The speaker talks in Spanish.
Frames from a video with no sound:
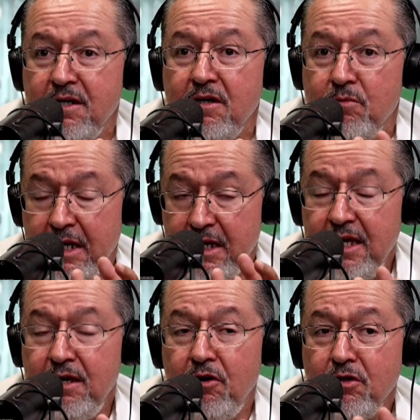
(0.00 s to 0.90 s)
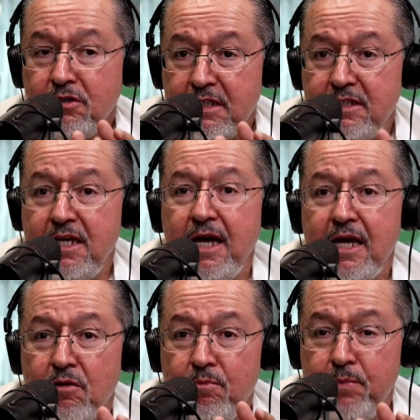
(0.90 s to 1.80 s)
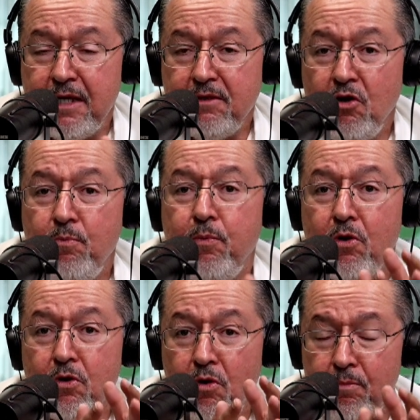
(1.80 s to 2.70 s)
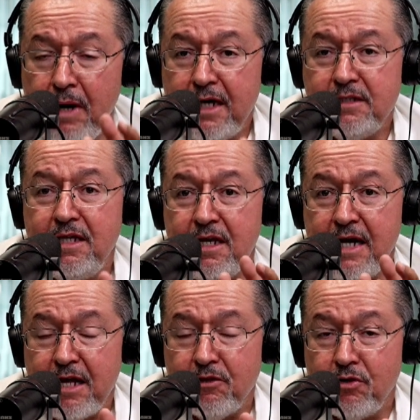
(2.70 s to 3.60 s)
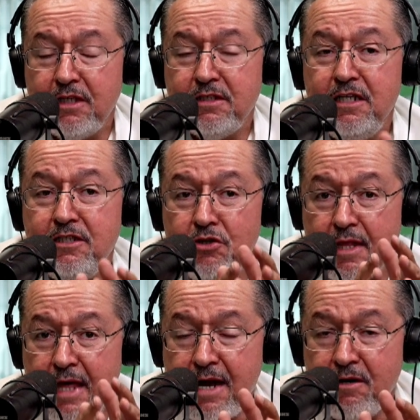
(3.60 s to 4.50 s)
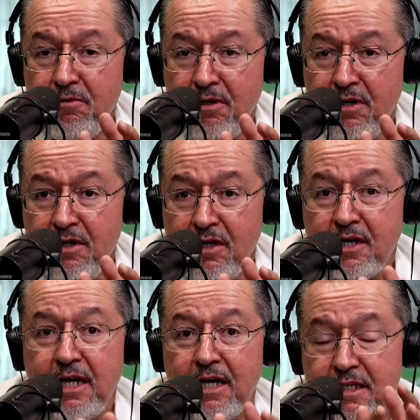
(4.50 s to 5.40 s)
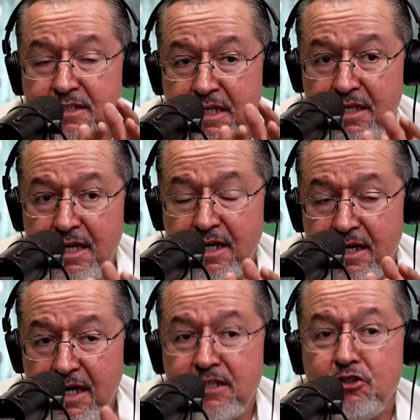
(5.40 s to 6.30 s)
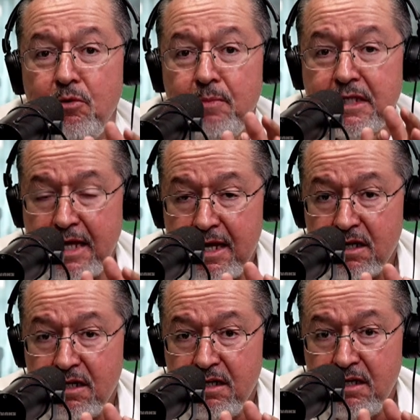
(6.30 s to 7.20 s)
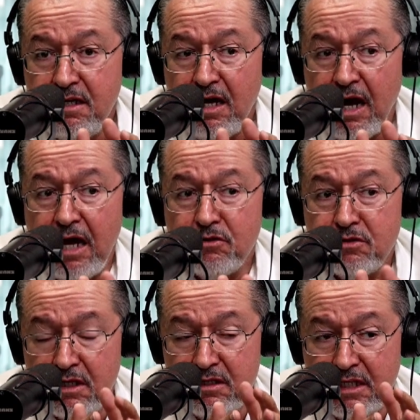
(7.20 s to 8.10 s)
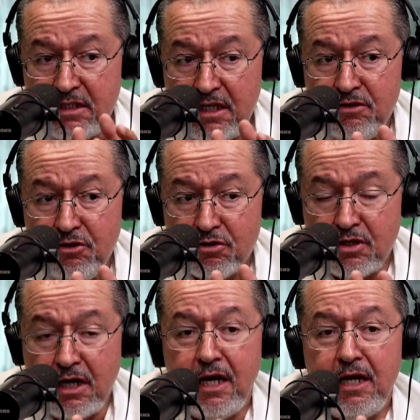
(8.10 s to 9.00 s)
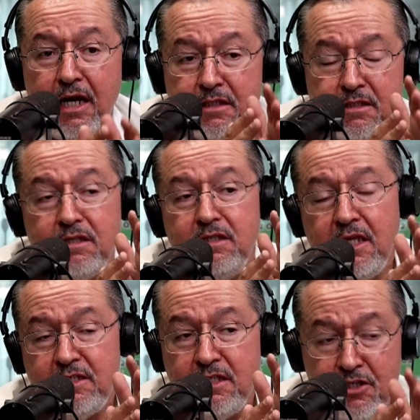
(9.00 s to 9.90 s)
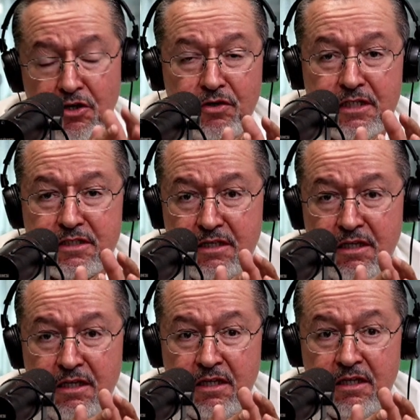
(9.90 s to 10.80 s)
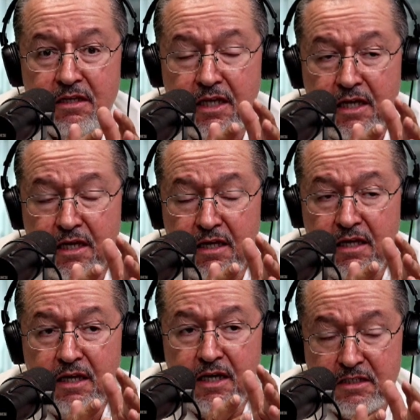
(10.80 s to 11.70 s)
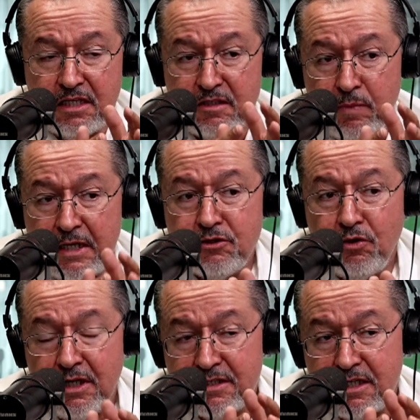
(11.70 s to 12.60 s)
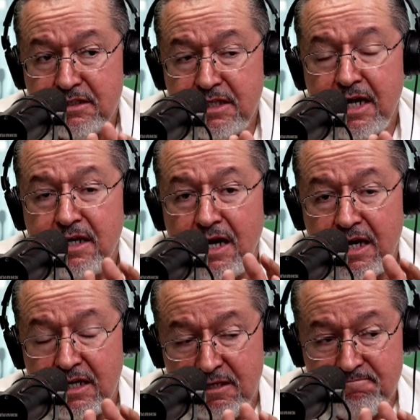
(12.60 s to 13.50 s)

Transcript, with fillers: El hilo se sigue rompiendo por lo más delgado, que es el ciudadano que se tiene que someter a los designios, a las decisiones de esas personas que están ahí.